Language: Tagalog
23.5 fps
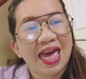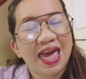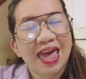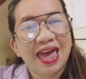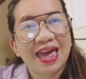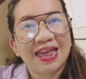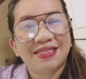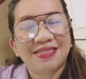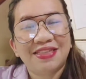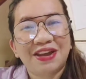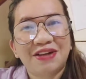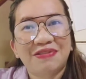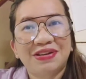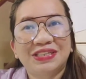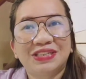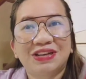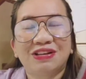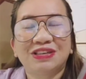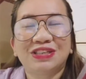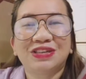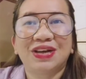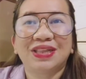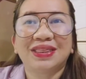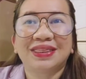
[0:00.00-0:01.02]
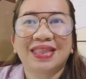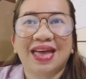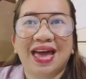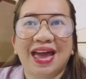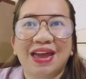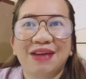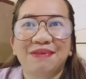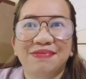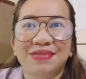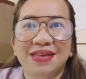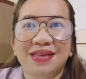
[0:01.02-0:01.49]
And there was also a
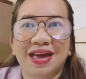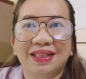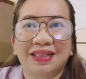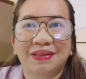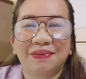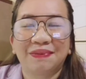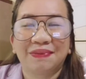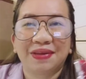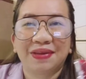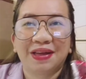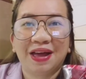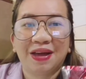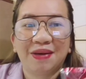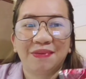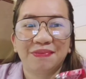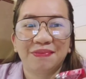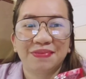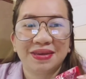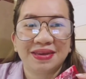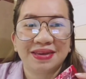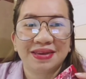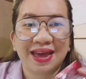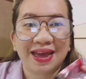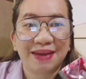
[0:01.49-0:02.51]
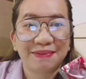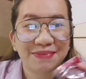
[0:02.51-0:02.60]
time that uh, me,